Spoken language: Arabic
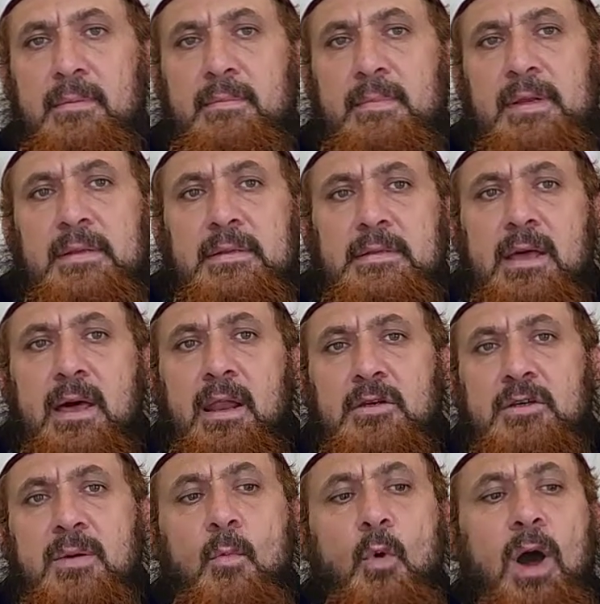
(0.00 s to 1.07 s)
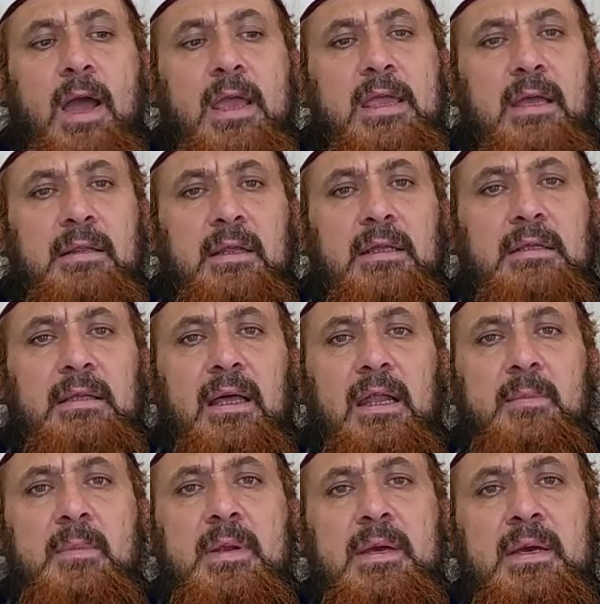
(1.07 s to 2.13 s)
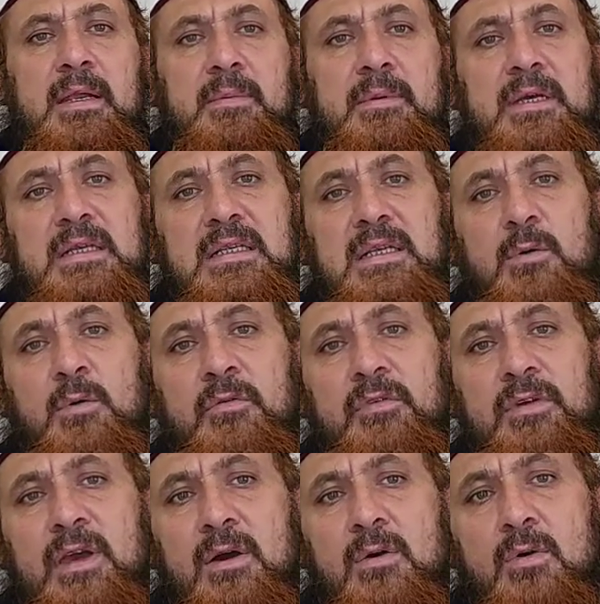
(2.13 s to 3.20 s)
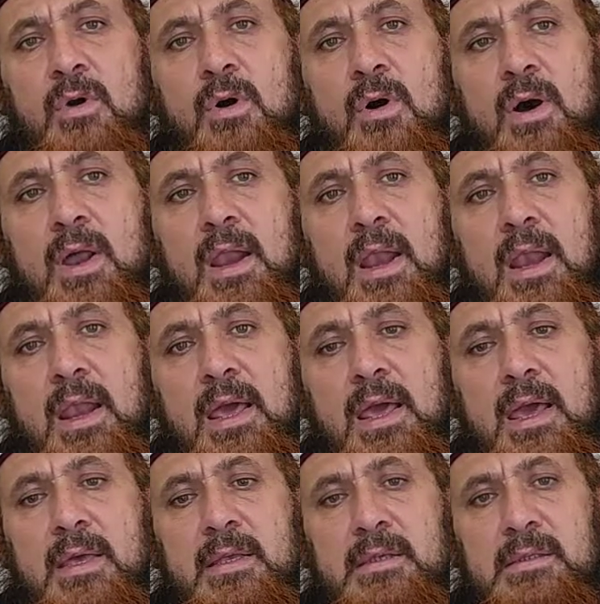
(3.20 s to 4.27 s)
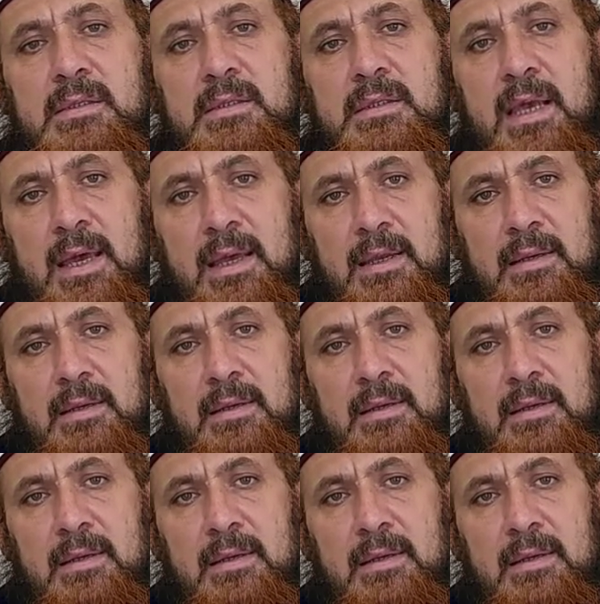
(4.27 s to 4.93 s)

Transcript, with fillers: من درجة معينة لطالب العلم يستوي فيها كل إنسان